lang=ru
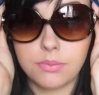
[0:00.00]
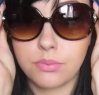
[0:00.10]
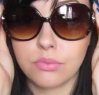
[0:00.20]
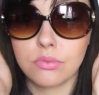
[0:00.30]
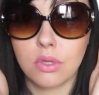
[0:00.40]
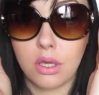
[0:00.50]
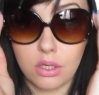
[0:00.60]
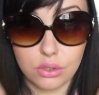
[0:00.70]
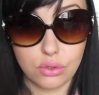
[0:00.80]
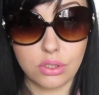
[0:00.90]

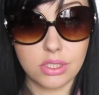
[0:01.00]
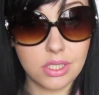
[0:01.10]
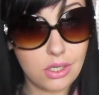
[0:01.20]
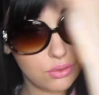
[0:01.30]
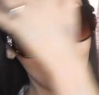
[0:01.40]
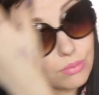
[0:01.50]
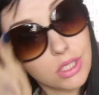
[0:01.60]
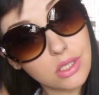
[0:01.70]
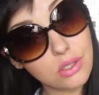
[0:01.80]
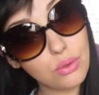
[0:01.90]
То есть не знаю, идут
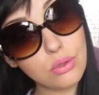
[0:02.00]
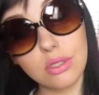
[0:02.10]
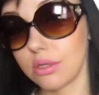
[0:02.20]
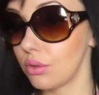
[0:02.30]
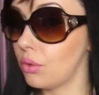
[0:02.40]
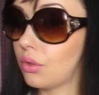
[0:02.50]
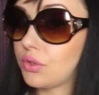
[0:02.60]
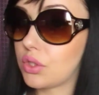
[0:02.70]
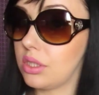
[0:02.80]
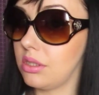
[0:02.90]
мне, не идут, но
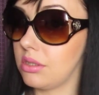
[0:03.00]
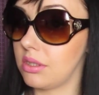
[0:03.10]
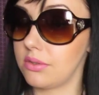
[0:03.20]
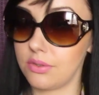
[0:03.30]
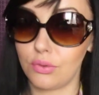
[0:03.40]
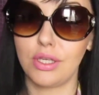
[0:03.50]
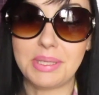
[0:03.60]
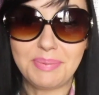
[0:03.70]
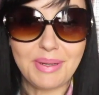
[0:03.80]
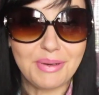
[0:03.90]
очки довольно
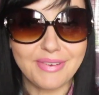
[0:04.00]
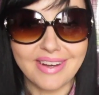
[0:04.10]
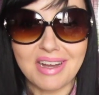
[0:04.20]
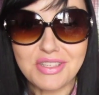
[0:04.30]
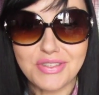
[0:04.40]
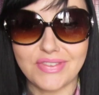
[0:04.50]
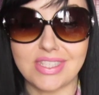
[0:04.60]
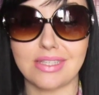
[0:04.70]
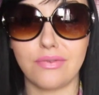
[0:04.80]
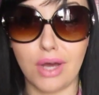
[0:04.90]
неплохого качества.
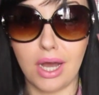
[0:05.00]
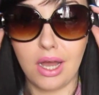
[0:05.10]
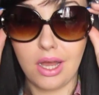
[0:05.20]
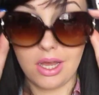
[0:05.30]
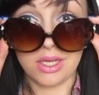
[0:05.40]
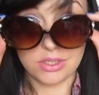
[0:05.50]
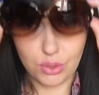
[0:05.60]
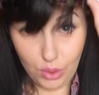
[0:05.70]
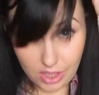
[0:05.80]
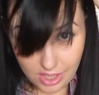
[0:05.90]
За 2
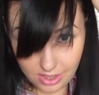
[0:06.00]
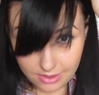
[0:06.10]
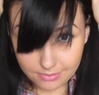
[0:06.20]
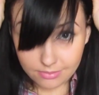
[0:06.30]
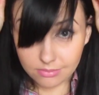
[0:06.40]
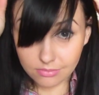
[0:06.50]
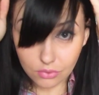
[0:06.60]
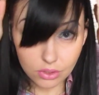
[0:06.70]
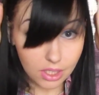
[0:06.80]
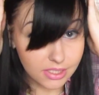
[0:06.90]
доллара,
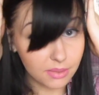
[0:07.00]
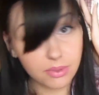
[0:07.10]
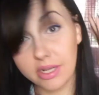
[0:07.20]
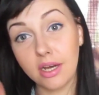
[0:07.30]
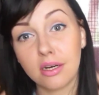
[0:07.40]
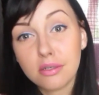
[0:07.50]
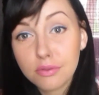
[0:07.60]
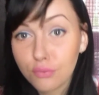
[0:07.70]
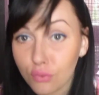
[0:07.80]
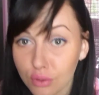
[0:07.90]
ну, вот хотя бы для
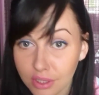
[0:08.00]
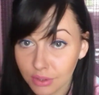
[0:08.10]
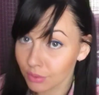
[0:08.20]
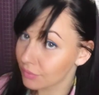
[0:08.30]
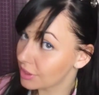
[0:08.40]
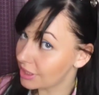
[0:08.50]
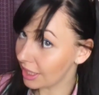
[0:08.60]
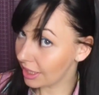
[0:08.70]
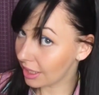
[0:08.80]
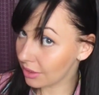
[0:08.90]
вот такой вот
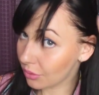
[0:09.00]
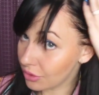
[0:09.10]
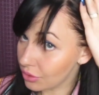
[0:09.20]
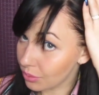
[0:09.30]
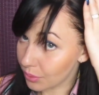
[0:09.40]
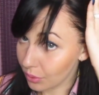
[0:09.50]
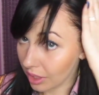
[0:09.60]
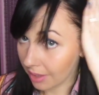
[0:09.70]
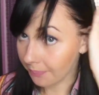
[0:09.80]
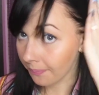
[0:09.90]
цели, они очень
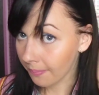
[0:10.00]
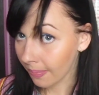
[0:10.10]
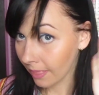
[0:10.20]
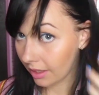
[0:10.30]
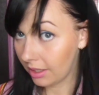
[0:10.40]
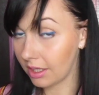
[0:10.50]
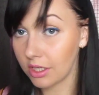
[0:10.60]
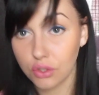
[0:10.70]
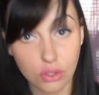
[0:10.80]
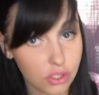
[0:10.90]
упругие и
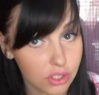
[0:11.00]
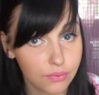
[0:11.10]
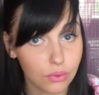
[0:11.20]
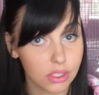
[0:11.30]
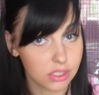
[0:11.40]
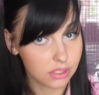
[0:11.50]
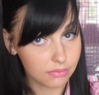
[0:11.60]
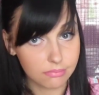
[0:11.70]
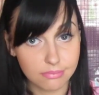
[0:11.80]
хорошо держат волосы.